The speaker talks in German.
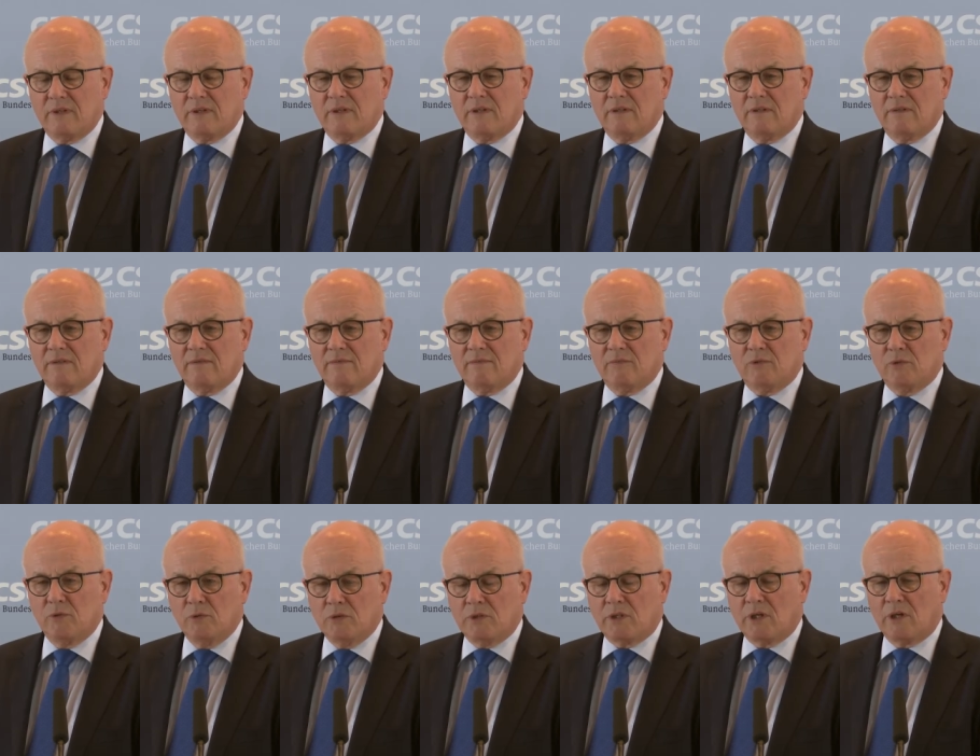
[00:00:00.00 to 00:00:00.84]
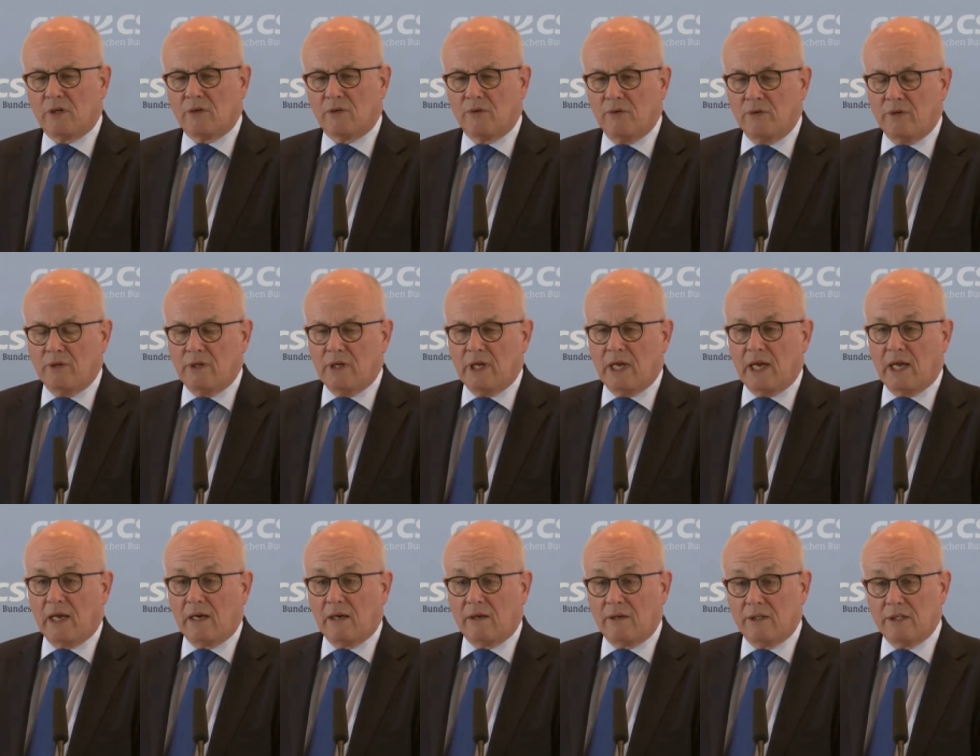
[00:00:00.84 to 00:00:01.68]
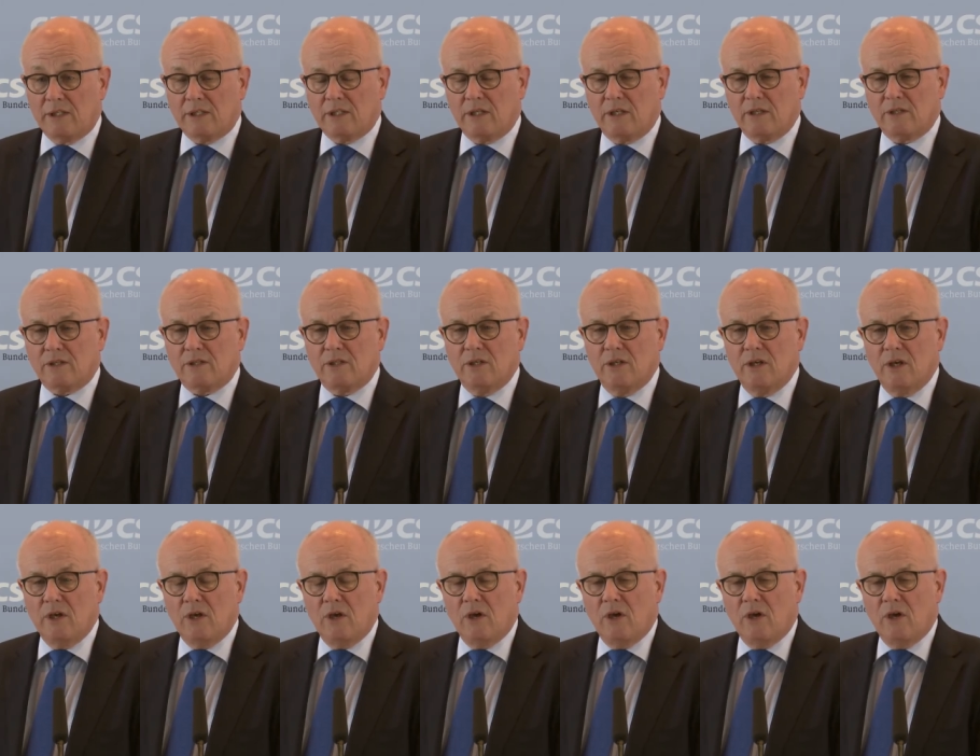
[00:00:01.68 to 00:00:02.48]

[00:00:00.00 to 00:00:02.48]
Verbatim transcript: ähm, gute Gründe erläutert